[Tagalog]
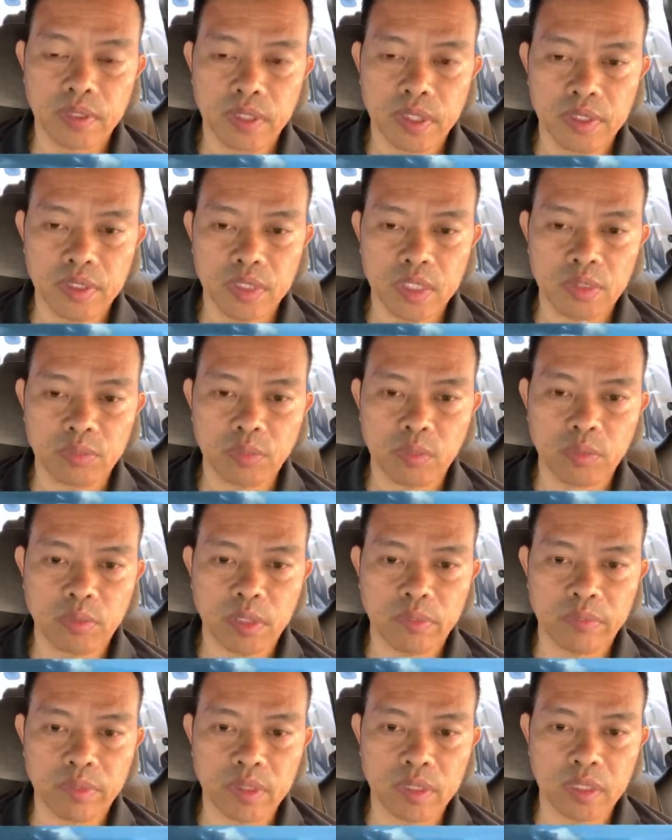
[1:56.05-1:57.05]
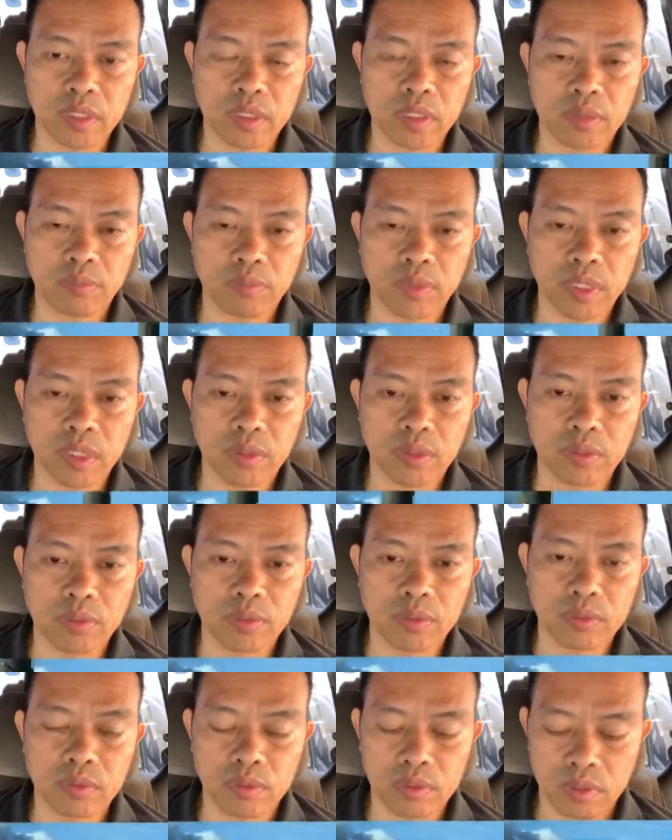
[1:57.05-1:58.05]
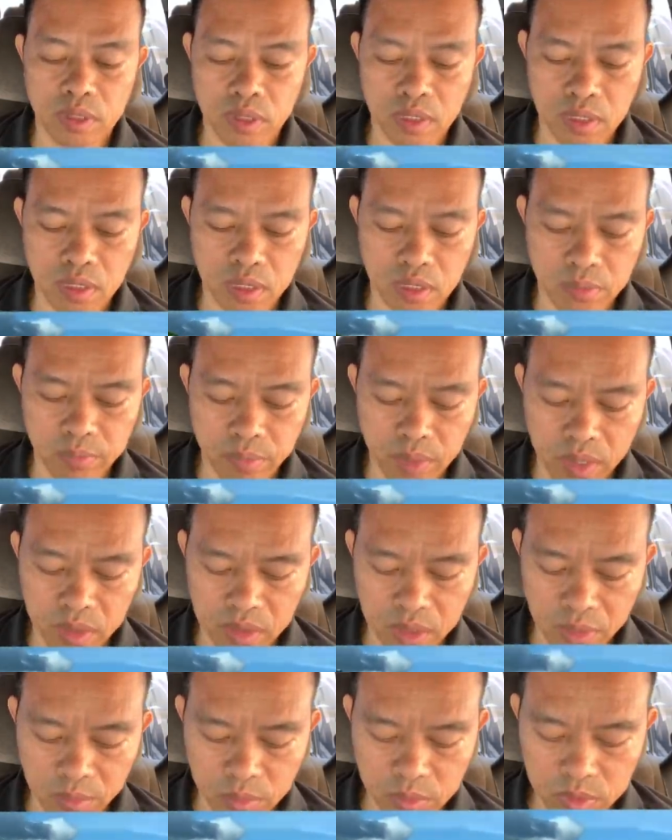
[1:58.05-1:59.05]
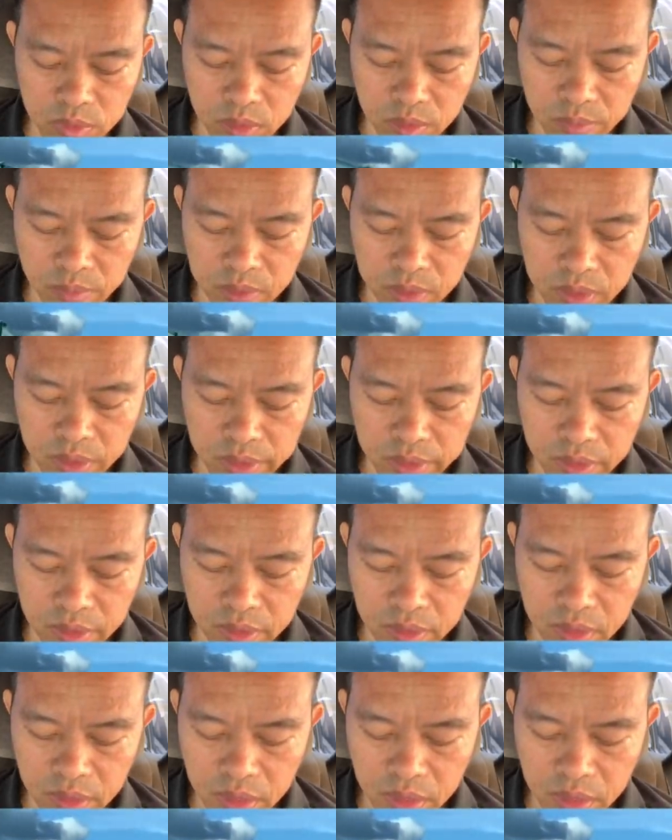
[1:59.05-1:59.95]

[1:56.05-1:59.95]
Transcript: At yan po mga kapatid ang panahon na pagkatapos ng kamatayan,